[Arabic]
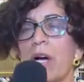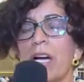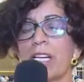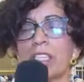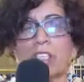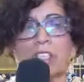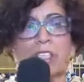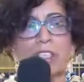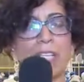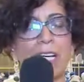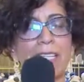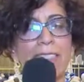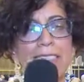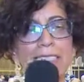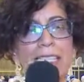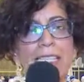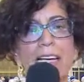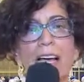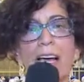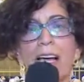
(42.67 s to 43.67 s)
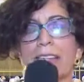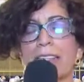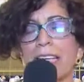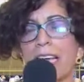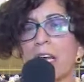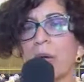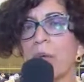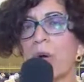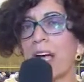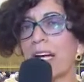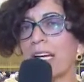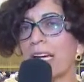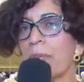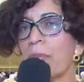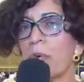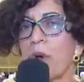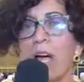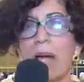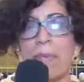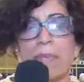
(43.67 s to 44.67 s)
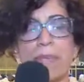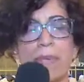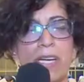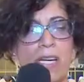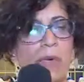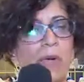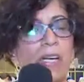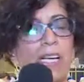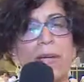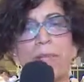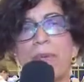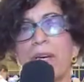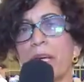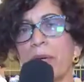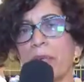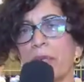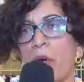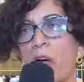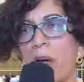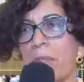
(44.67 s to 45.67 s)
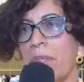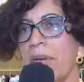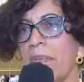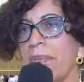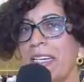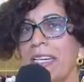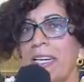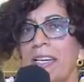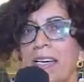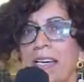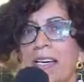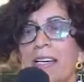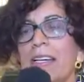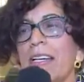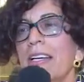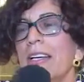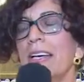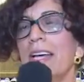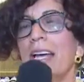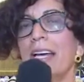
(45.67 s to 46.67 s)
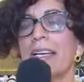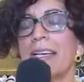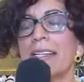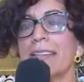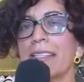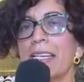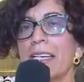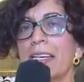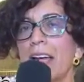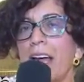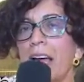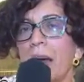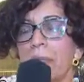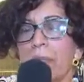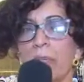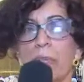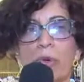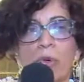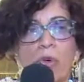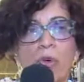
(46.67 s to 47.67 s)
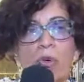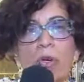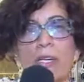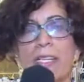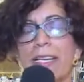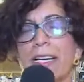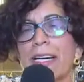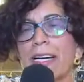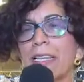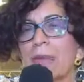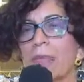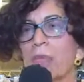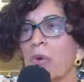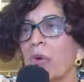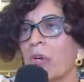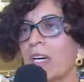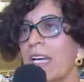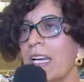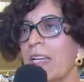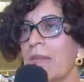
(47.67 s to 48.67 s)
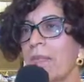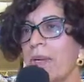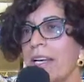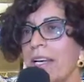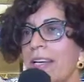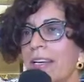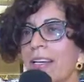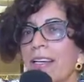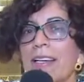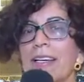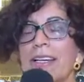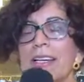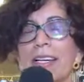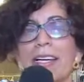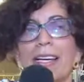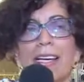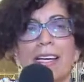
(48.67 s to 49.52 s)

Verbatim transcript: والشخصيات اللي واكبوا عمي واللي بيعرفوا عمي منيح اللي كتير حبوا يكتبوا كلمة